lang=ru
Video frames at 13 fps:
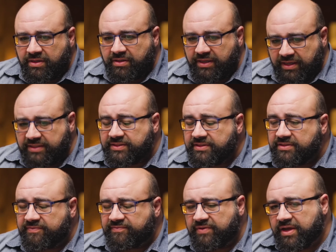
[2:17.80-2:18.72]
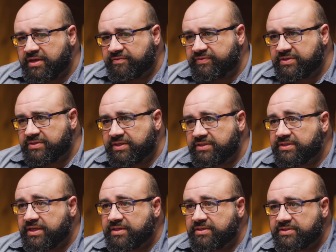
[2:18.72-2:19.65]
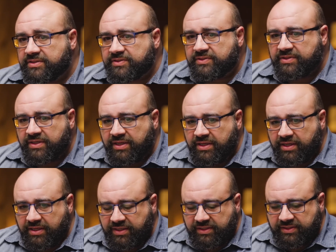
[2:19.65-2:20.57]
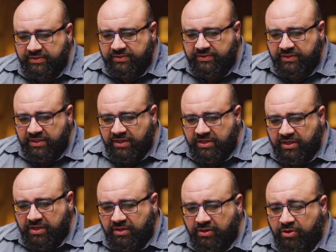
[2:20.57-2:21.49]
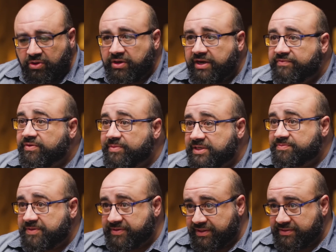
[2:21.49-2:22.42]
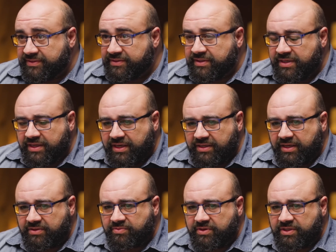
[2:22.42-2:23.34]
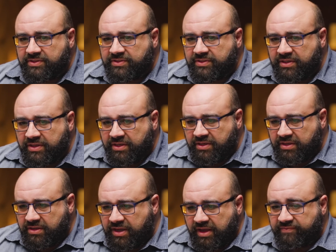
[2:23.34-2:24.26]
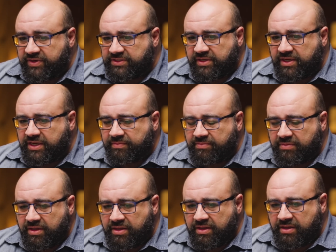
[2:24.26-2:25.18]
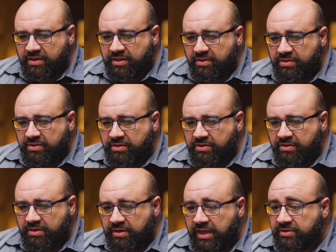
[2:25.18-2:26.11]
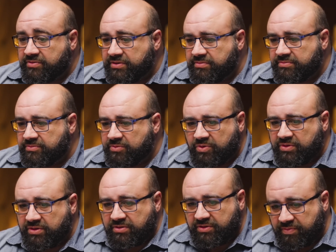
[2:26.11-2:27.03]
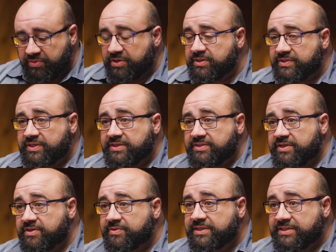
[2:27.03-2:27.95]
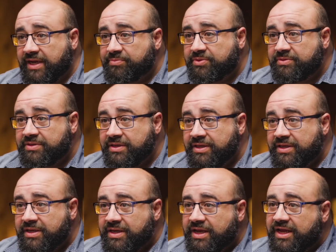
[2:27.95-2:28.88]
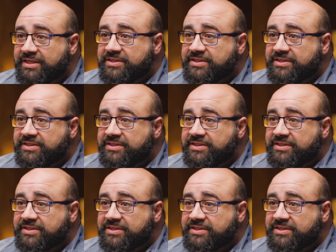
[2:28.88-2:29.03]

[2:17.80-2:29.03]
Суть же искусственного интеллекта в том, что он может обучаться из своего опыта. Другими словами, каждый раз, когда компьютер или алгоритм видит какую-то новую задачу, он пытается понять, чему